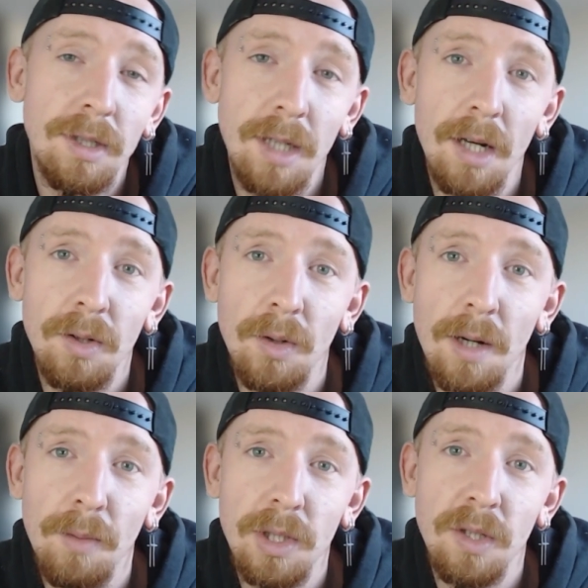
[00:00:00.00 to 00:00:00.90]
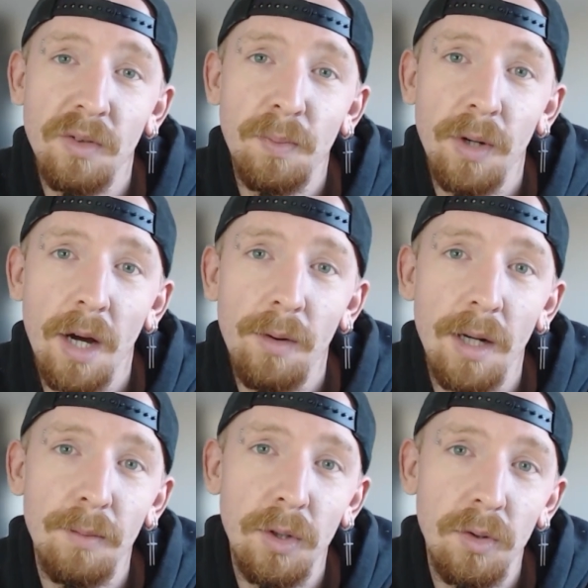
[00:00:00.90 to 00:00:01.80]
z gier, które mocno wpłynęły
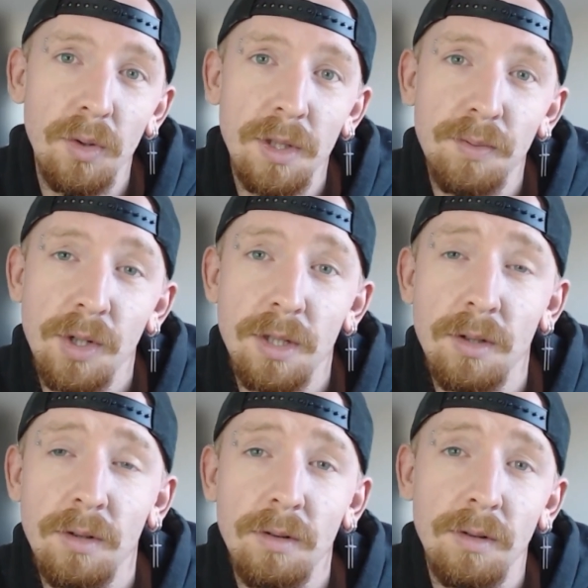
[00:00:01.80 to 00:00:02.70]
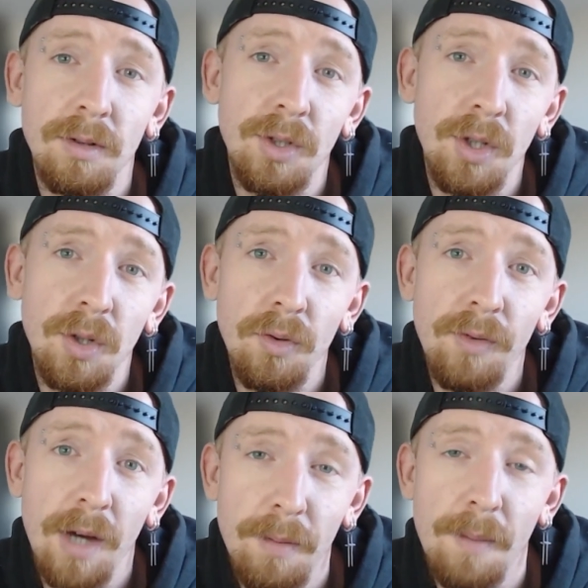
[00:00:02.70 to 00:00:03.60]
na mój gust, przez co no dziś
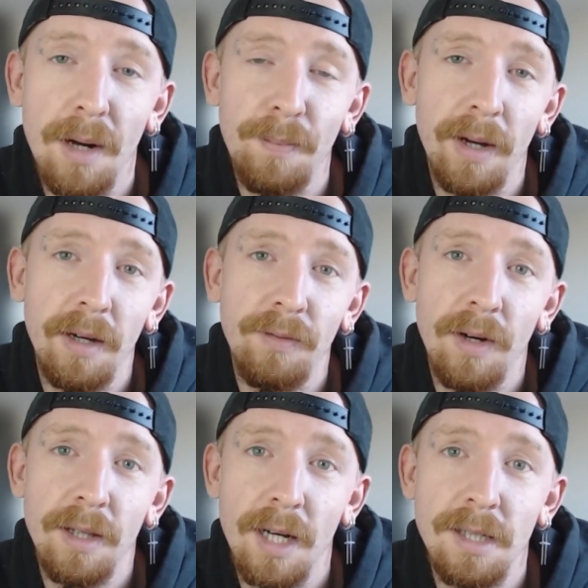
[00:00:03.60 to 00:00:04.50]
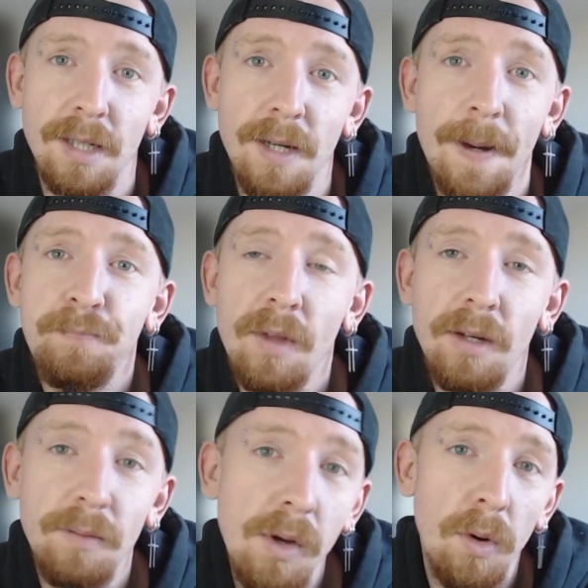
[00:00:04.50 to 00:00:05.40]
uwielbiam RPG i fantazy
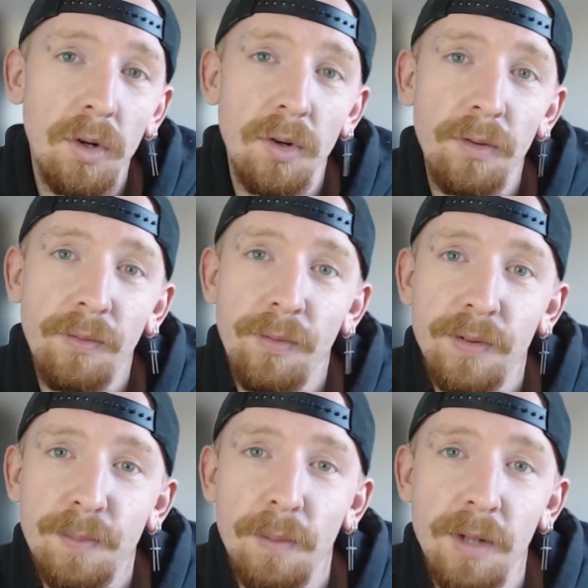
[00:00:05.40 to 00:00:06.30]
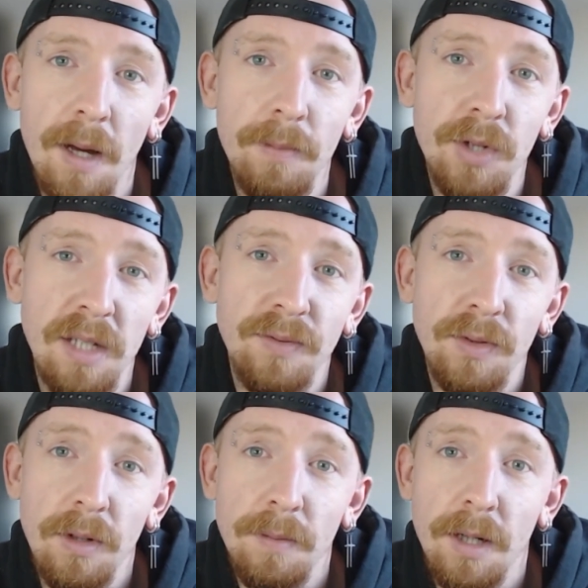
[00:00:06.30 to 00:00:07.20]
mm, miło wspominam czas,
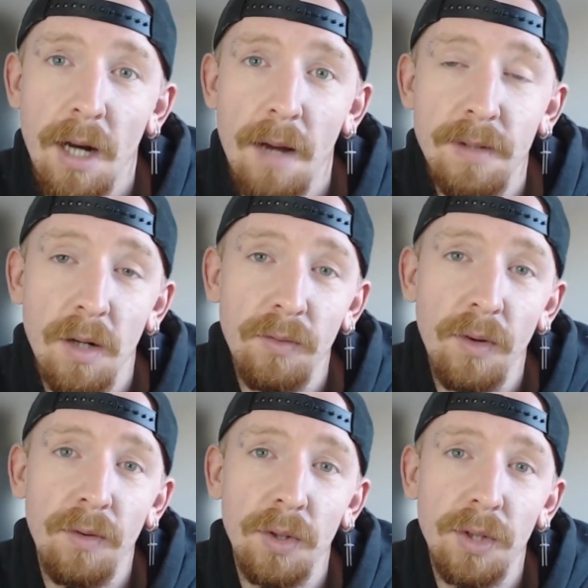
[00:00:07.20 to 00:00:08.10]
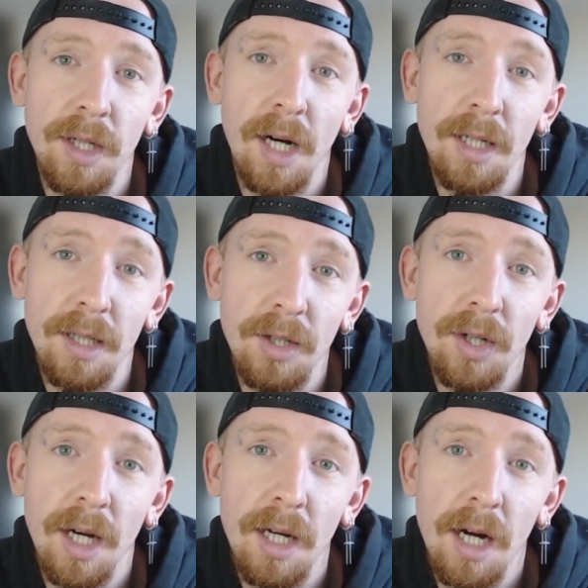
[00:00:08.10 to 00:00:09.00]
w którym grałem zarówno w Gothica
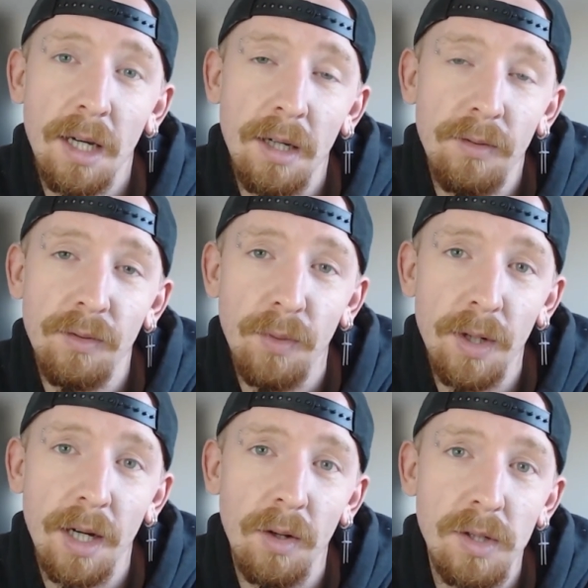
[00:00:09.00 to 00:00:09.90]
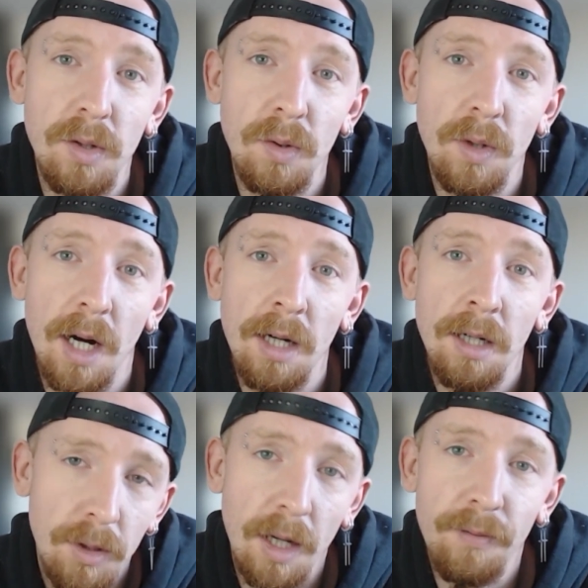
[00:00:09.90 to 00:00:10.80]
1, jak i w dwójkę Noc Kruka,
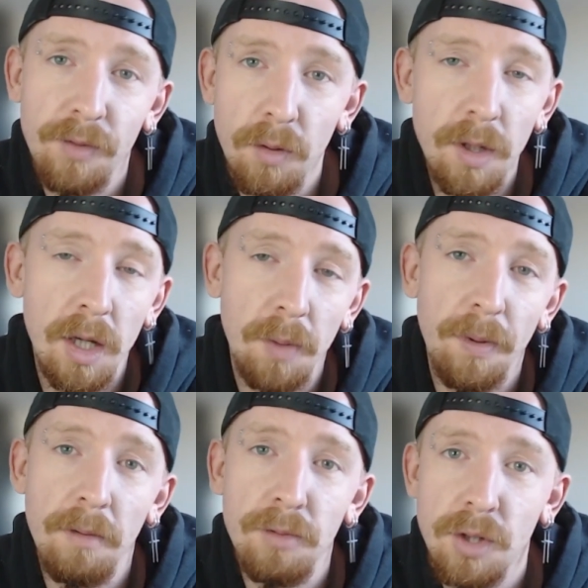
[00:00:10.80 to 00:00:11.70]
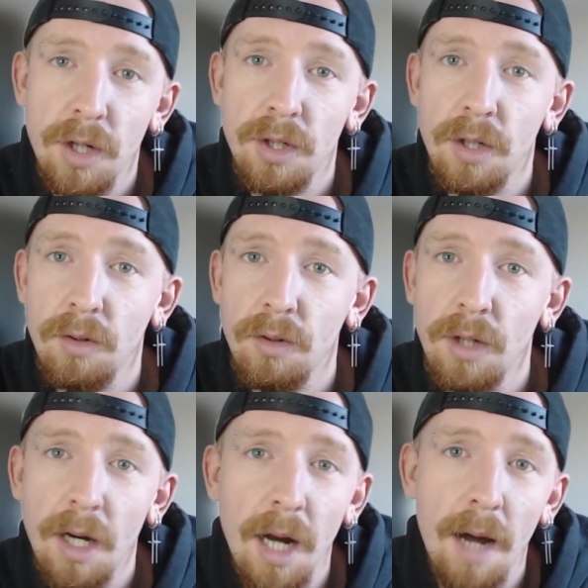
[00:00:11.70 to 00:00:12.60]
bo tak w trójkę to powiem szczerze, no
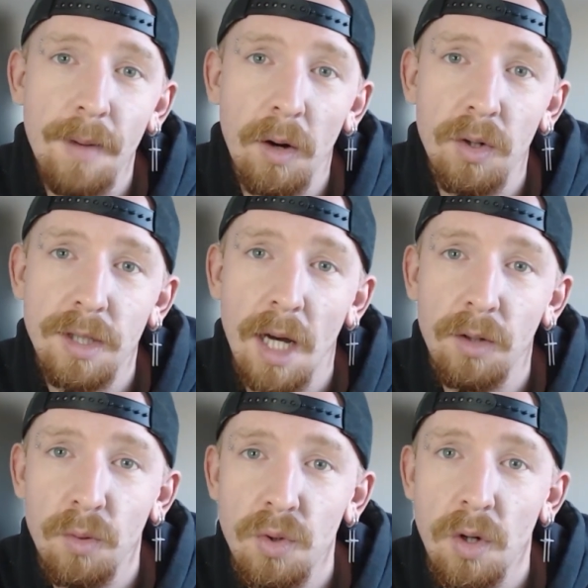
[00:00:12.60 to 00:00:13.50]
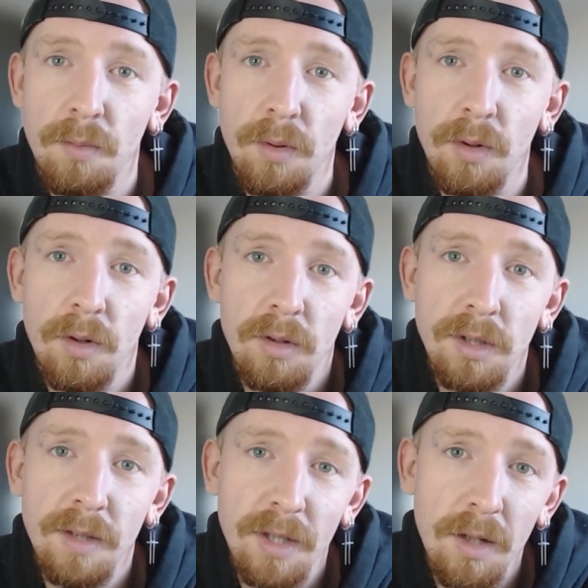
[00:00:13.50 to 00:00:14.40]
nie grałem jakoś za dużo,
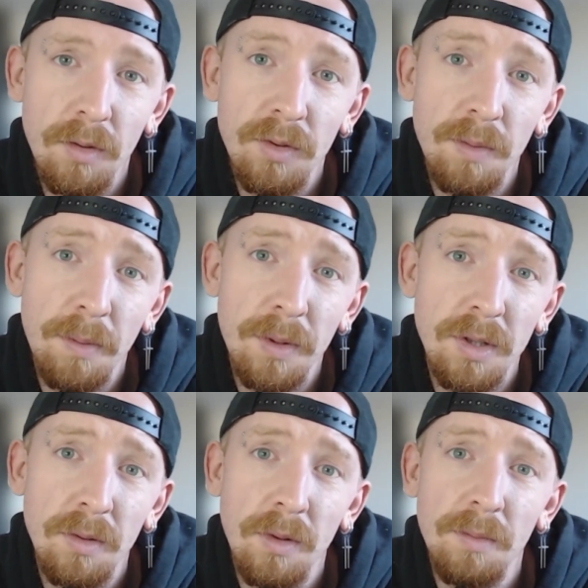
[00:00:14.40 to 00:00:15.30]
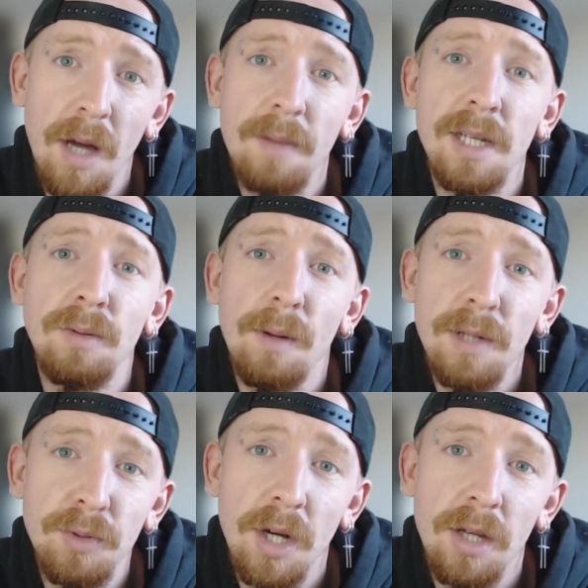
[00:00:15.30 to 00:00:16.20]
bo ze względu, że po prostu no miałem za
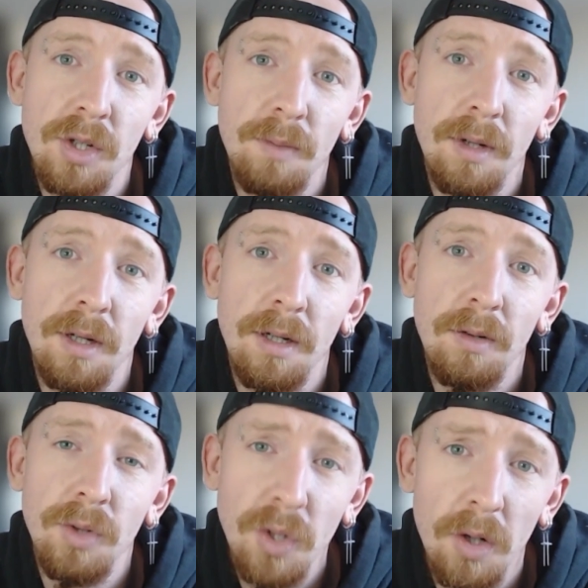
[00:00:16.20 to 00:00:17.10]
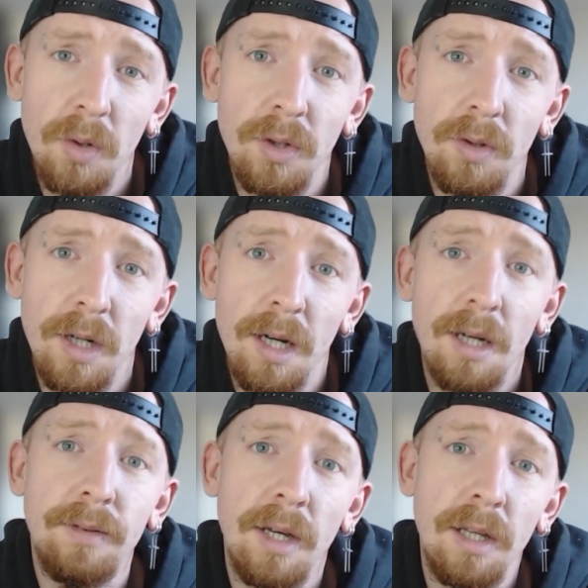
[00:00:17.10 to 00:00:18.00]
słaby sprzęt, żeby uciągnął tą grę.
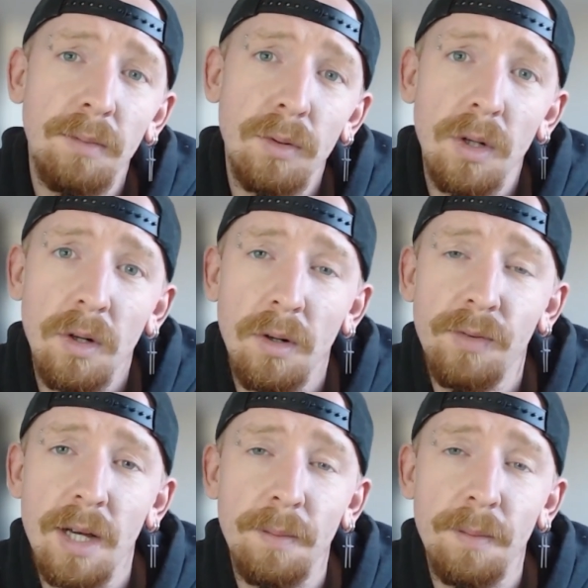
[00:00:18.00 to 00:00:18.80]
I wtedy był to